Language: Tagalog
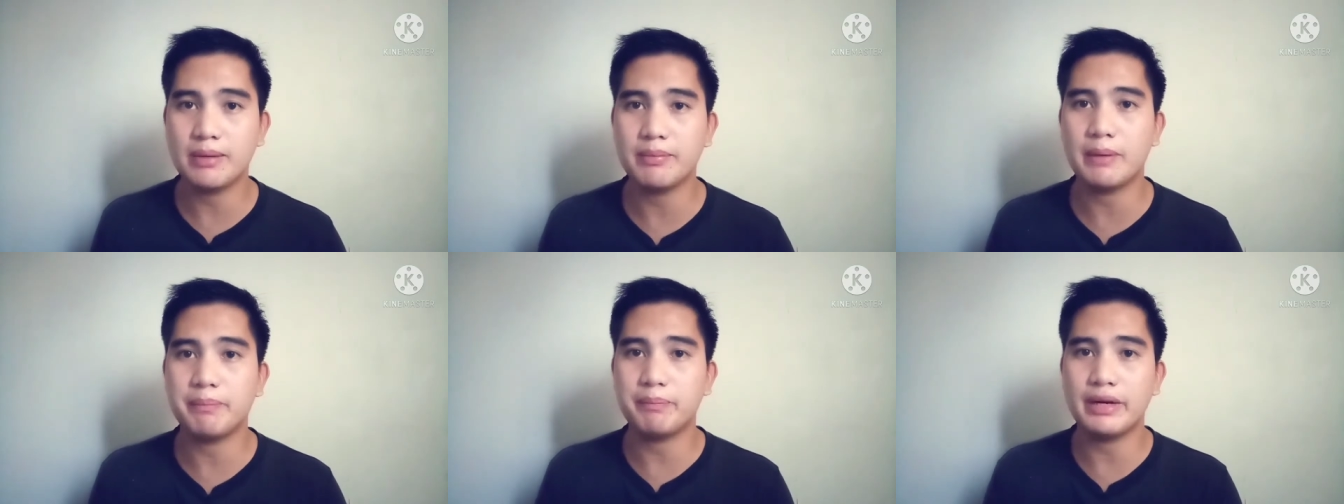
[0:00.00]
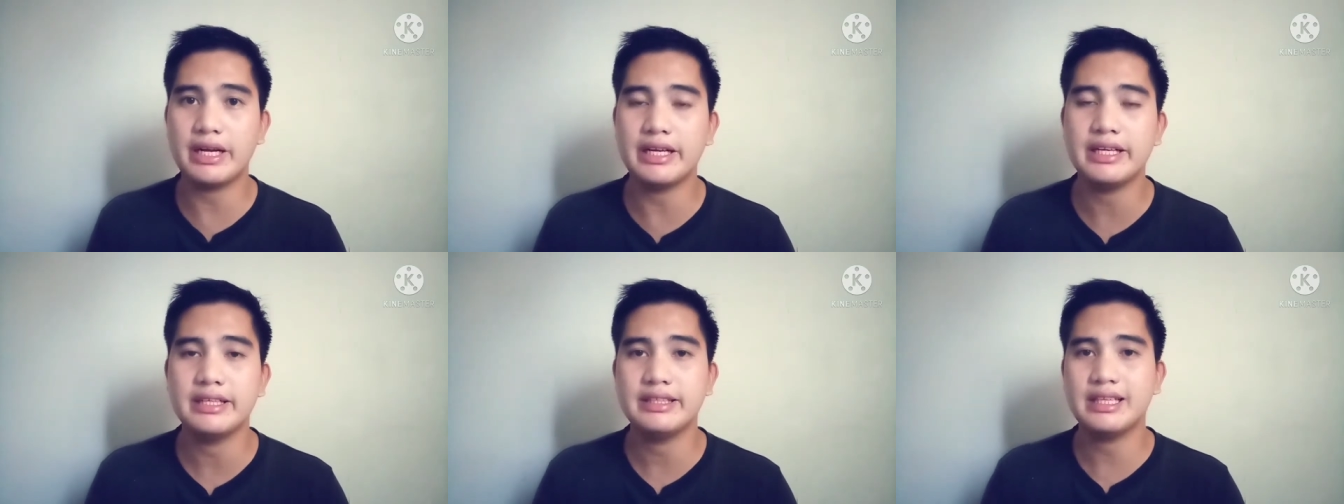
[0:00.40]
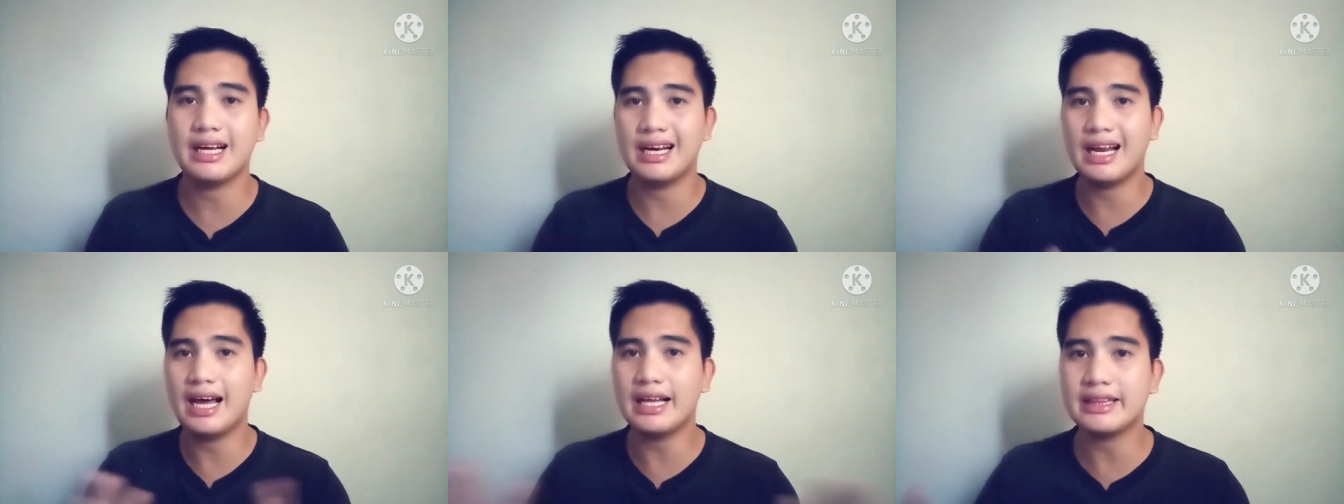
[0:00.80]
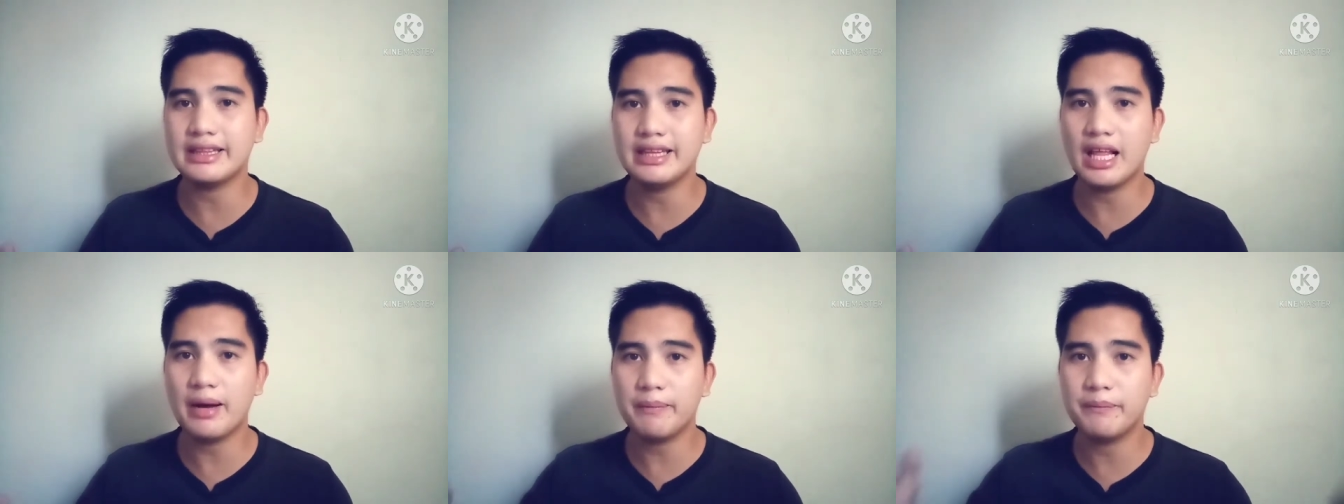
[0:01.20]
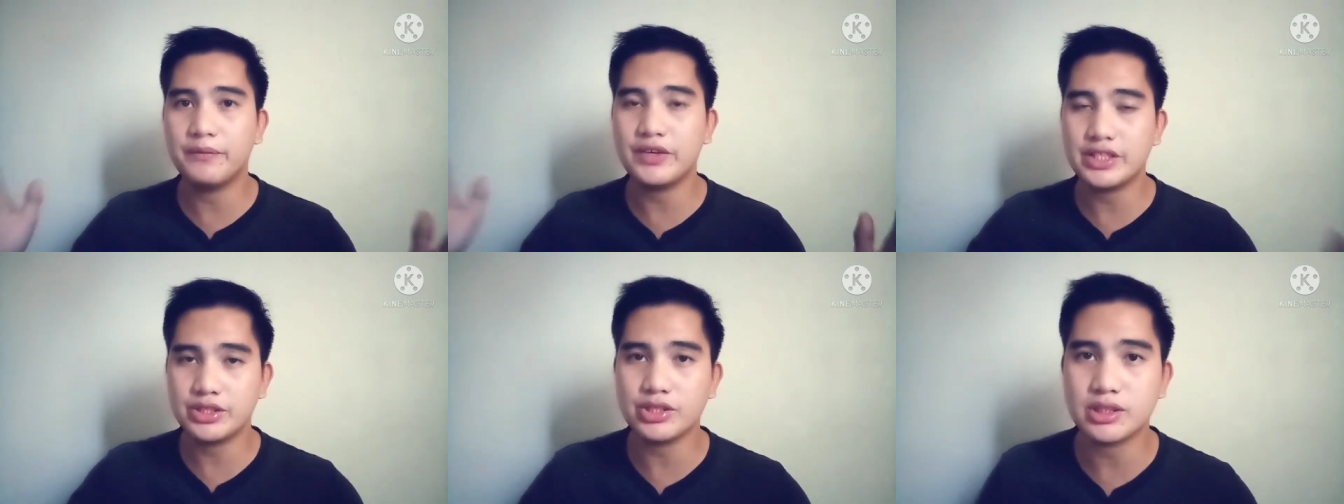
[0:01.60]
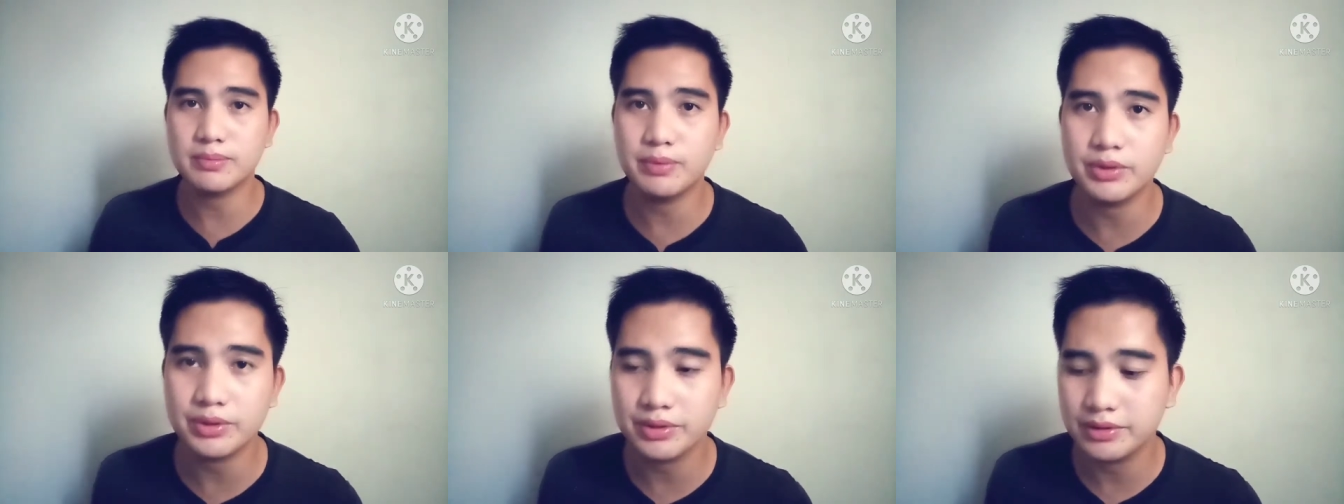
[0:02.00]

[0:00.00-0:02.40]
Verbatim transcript: mag-play ng lahat ng videos mo.